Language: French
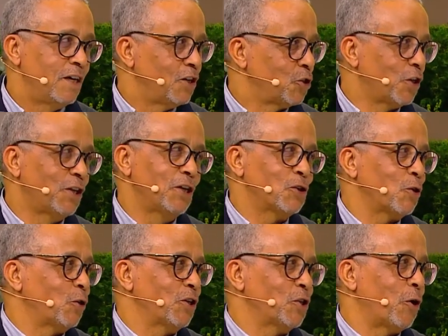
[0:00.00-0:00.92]
J'ai dit ils
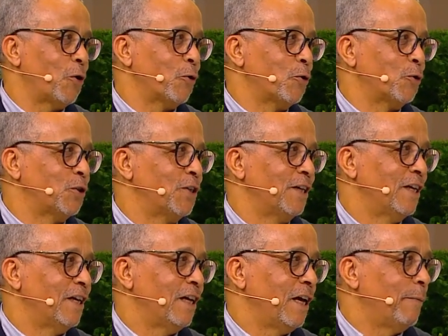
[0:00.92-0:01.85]
sont déjà en route
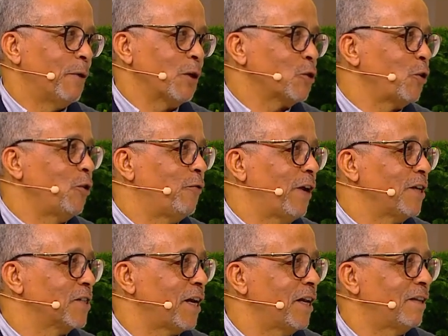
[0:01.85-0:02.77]
et personne ne va
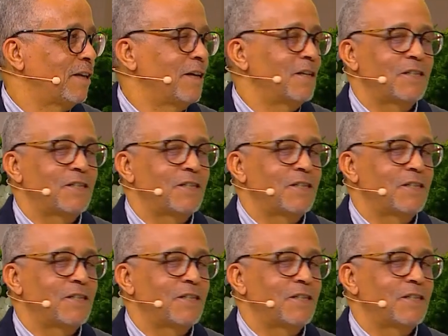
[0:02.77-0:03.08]
les arrêter.